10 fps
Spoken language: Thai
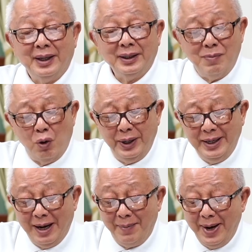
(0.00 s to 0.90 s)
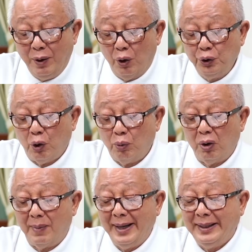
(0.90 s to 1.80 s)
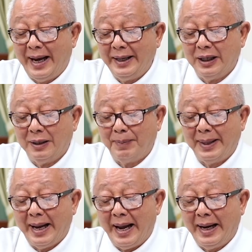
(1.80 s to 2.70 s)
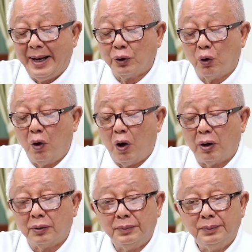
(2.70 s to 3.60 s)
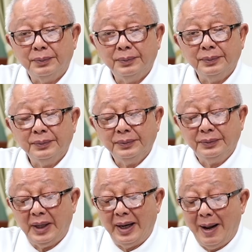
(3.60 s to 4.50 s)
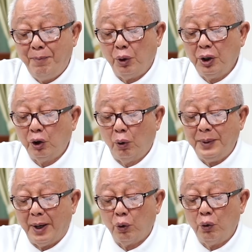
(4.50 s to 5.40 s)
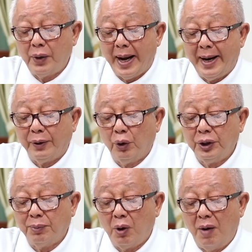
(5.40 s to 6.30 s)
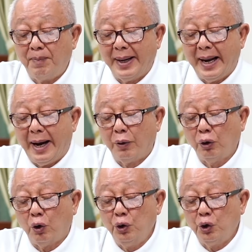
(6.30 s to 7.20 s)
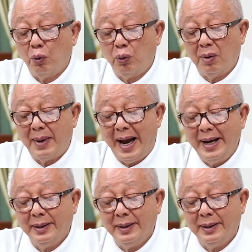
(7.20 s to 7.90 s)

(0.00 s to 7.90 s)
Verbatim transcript: ทั้งหมดนี้ทำให้คนส่งผลไม้ไทยเกิดปัญหาการส่งออกได้รับผลกระทบอย่างรุนแรงโดยเฉพาะปัญหารถขนส่งผลไม้